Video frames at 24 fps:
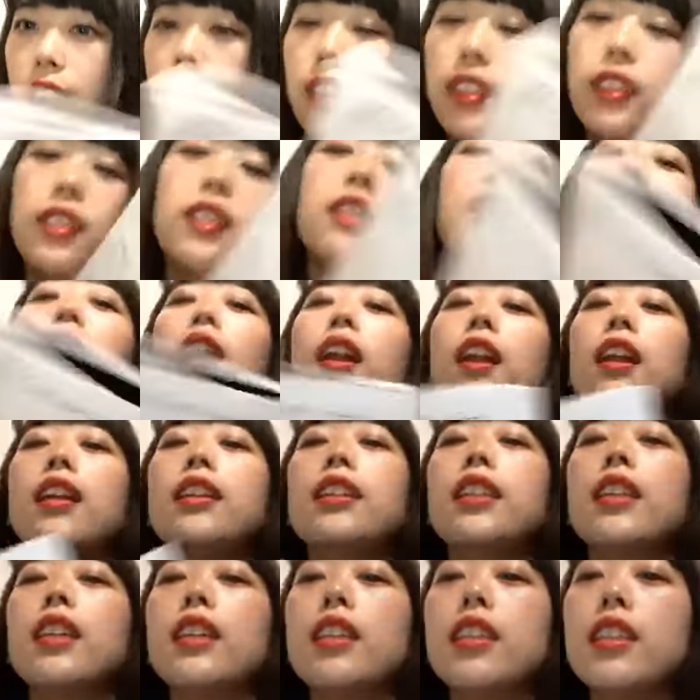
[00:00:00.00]
安原
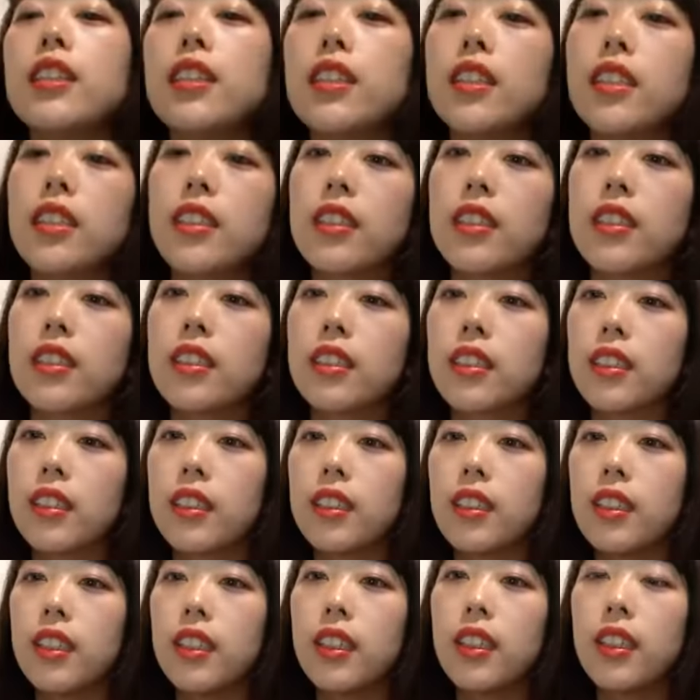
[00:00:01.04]
チャレンジ。
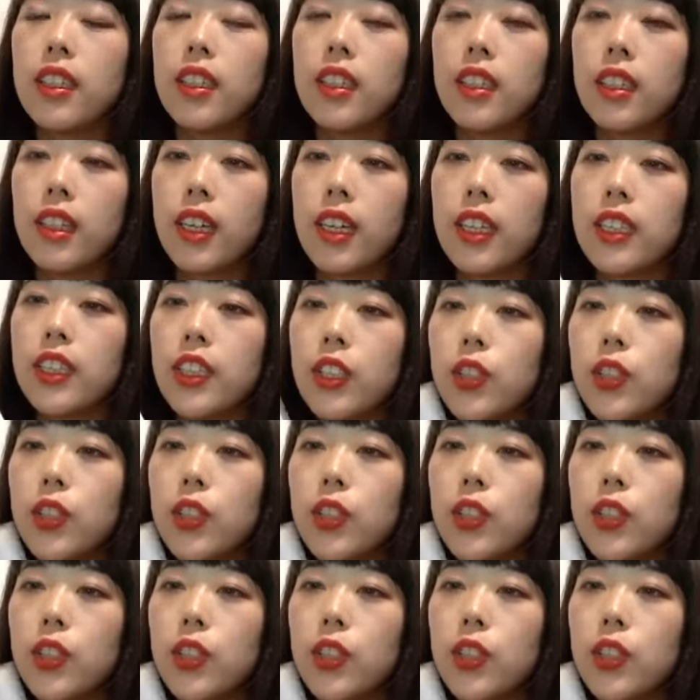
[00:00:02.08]
鑑